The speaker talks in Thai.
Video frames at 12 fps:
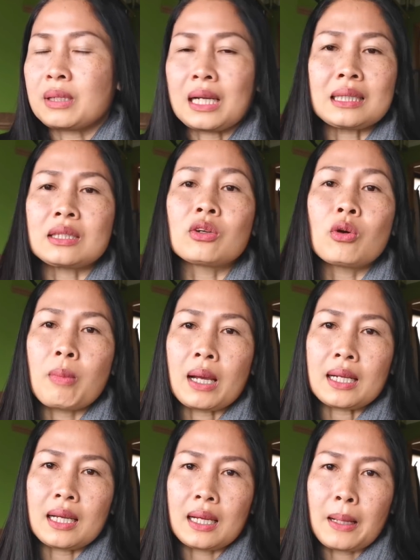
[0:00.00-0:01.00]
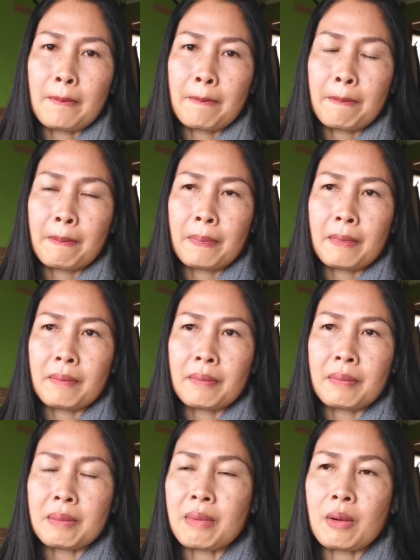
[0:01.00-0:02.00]
มันอัตโนมัติค่ะ
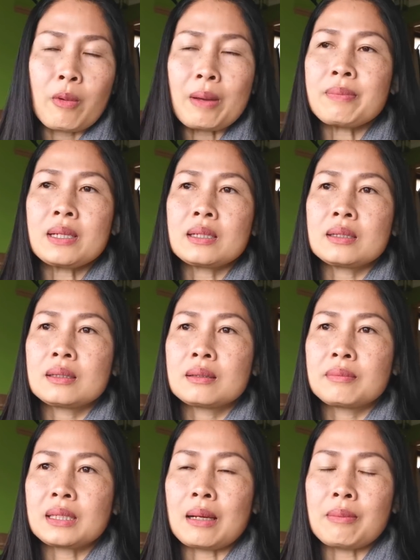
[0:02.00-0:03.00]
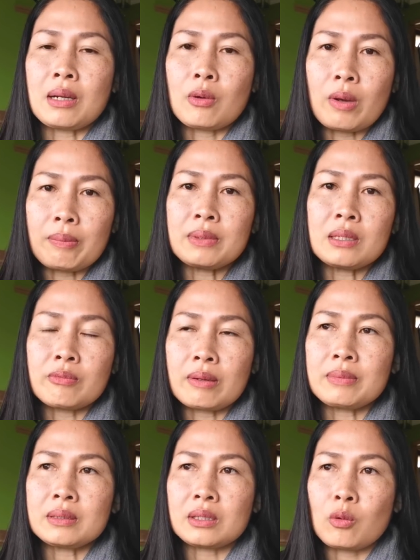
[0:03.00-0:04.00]
มันมาแวบหนึ่งมันทำให้เราแวบหนึ่งแว
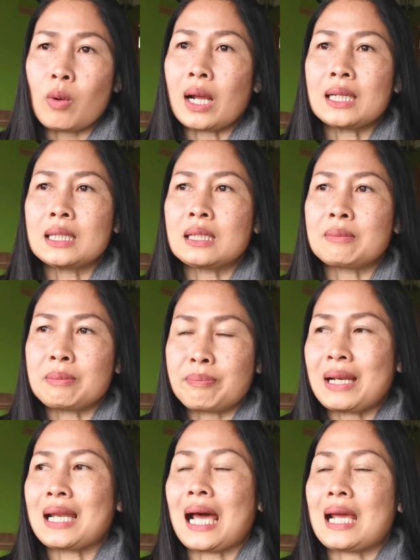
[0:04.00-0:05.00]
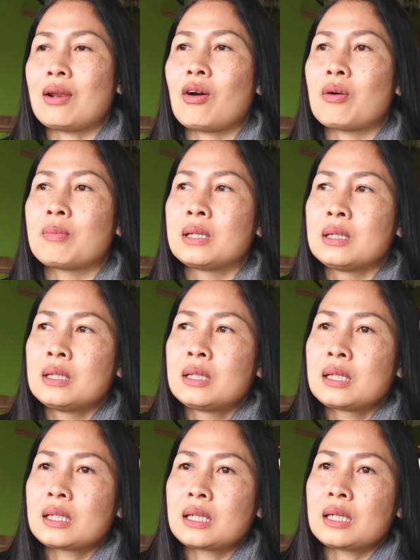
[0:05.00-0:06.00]
บหนึ่งแต่วันหนึ่งเนี่ยมันเป็นหลายรอบ
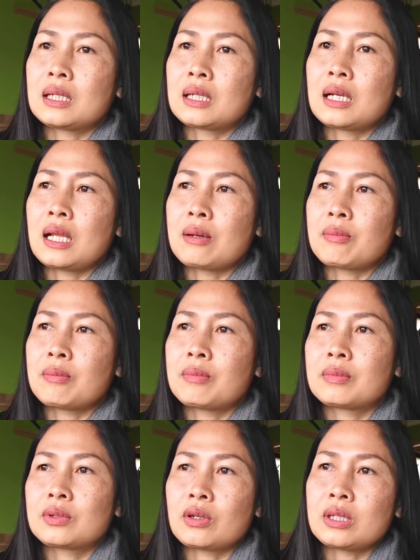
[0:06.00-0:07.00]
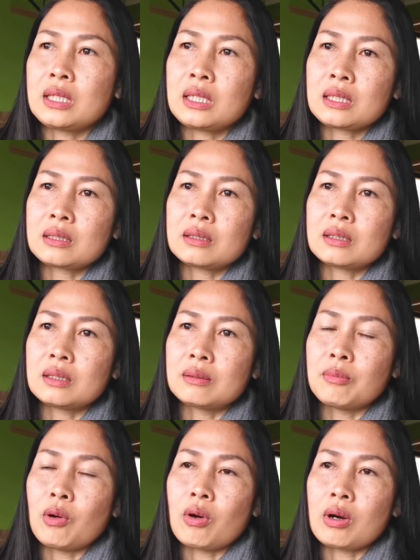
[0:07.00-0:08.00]
ก็นั่นแหละ ตอนนี้ก็
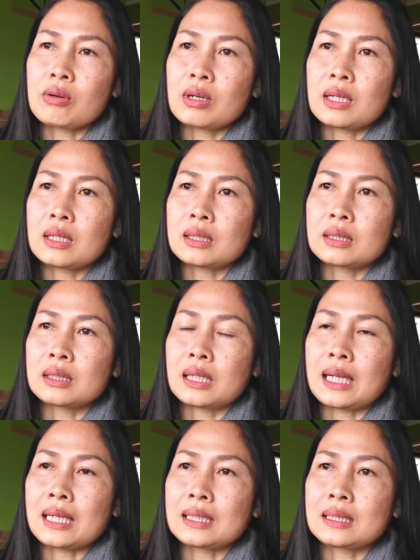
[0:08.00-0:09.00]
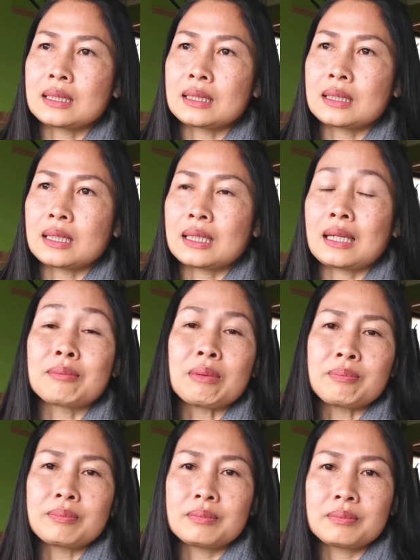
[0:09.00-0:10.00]
หมอเขากำลังกำลังกำลังแบ
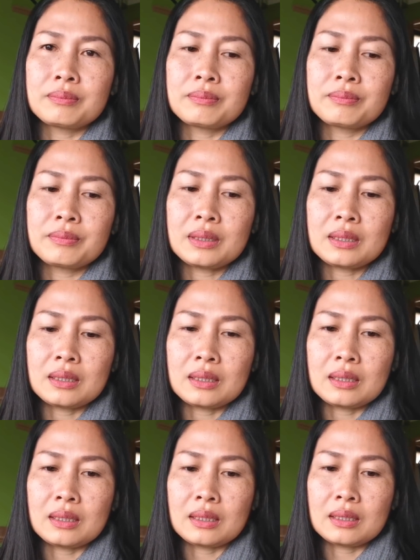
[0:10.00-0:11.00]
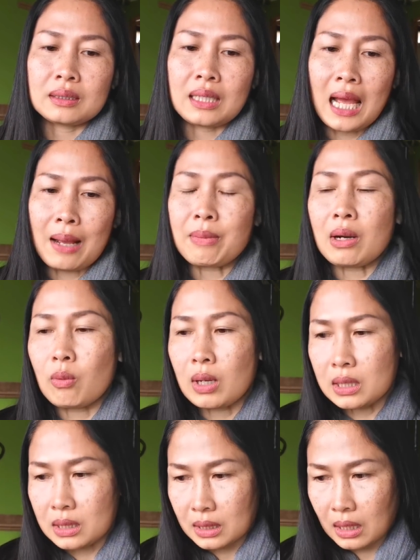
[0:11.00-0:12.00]
บถามเรา
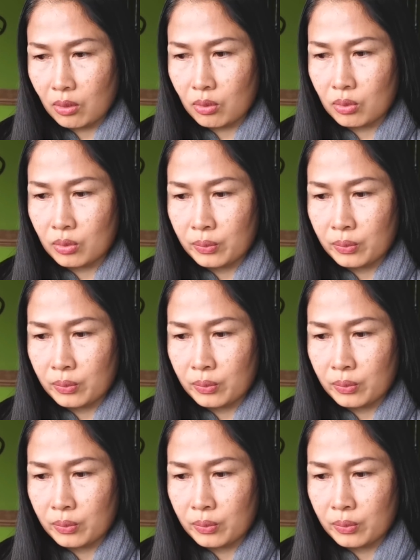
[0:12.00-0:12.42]
ว่า เออเรา